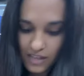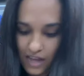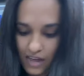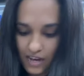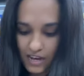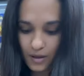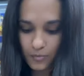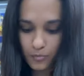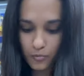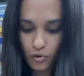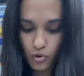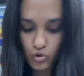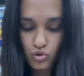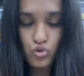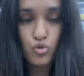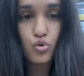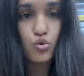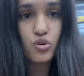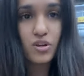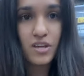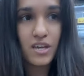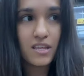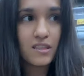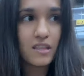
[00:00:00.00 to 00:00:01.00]
दाल आपको
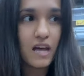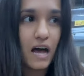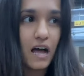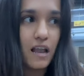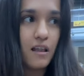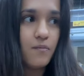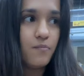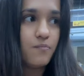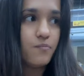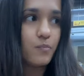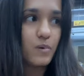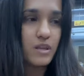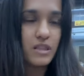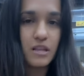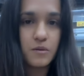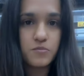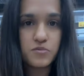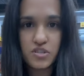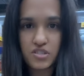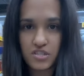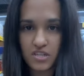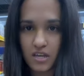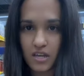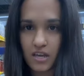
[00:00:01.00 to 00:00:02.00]
तूर की दाल मतलब
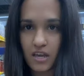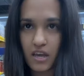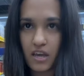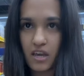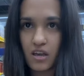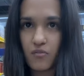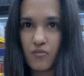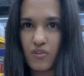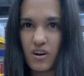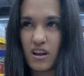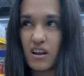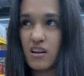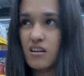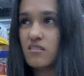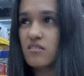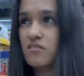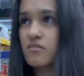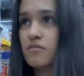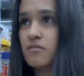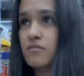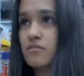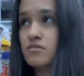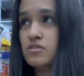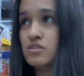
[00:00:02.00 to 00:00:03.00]
जिसे वरण
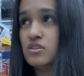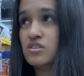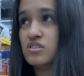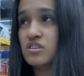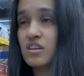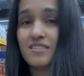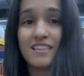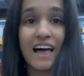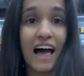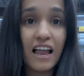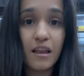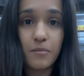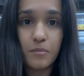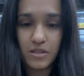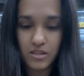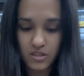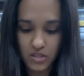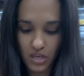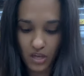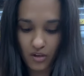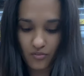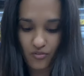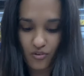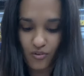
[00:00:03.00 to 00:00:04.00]
जिससे दाल
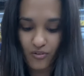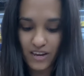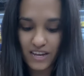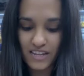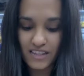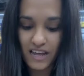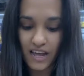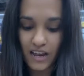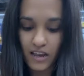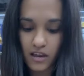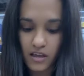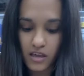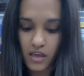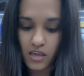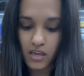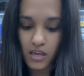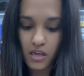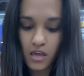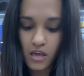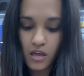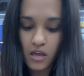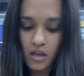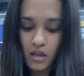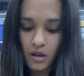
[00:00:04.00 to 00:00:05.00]
बनती है वो वाली दाल
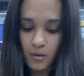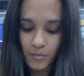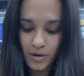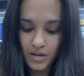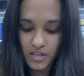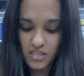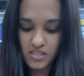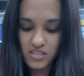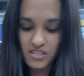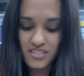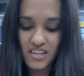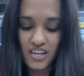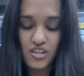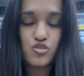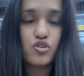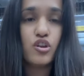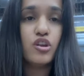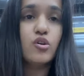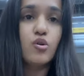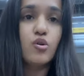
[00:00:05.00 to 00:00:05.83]
लगेगी बट दिस इज एक्चुअली